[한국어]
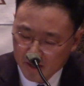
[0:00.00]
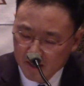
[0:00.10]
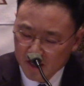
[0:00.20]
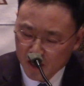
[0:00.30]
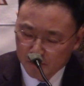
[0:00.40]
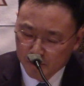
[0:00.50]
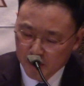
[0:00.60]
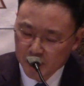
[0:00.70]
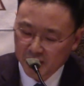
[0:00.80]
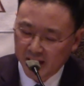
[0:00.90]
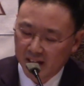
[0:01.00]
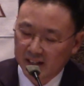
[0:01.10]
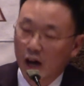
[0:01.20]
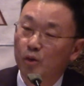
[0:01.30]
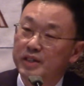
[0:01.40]
10년 전에
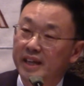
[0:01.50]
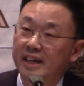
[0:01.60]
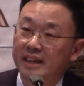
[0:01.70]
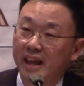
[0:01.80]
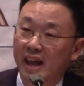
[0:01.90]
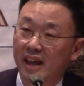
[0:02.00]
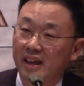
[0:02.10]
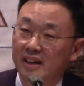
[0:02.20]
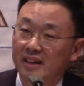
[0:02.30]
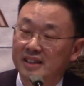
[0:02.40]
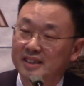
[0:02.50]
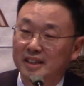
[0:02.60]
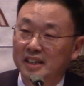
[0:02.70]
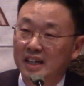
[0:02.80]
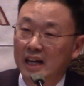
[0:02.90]
나온 책인데
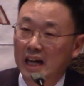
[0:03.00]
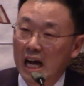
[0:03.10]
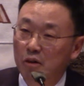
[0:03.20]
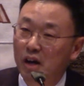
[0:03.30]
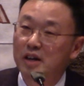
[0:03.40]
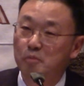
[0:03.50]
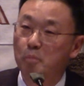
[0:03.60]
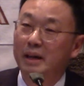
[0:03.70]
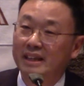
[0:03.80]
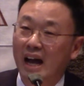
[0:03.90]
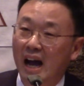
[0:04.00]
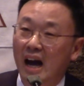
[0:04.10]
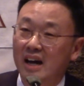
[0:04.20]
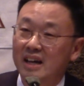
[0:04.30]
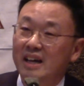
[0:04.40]
그전에는 각광을 못
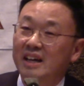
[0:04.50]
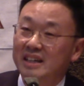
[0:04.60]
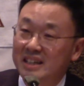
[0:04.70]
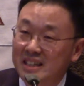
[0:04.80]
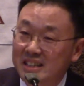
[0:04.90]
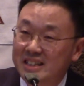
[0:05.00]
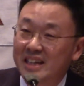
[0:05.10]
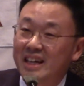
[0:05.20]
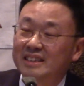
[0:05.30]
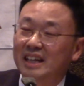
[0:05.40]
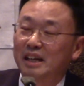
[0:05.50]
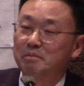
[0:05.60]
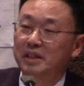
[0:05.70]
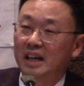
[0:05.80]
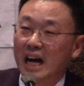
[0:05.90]
받다가 이제
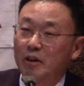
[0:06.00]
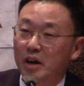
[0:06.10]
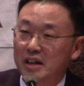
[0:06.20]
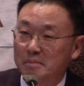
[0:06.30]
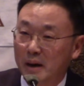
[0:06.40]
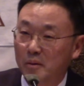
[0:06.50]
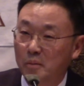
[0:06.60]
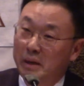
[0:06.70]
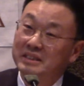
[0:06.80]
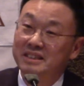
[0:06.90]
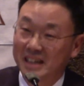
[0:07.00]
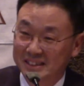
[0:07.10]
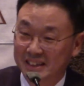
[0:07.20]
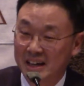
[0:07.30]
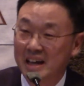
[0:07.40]
사람들의 각광을 받고 베스트가
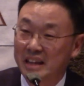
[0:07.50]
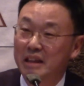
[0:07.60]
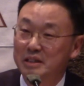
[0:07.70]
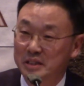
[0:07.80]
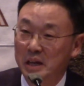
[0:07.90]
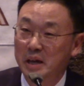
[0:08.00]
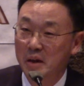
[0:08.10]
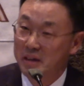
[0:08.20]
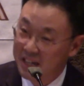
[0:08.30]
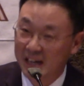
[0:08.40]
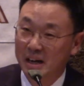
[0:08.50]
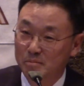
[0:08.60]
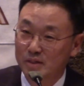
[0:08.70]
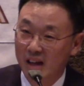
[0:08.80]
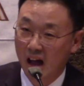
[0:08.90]
된 책이에요.
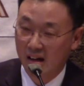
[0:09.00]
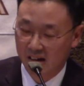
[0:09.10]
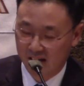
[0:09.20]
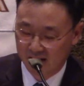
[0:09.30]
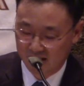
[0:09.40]
희한합니다. 예.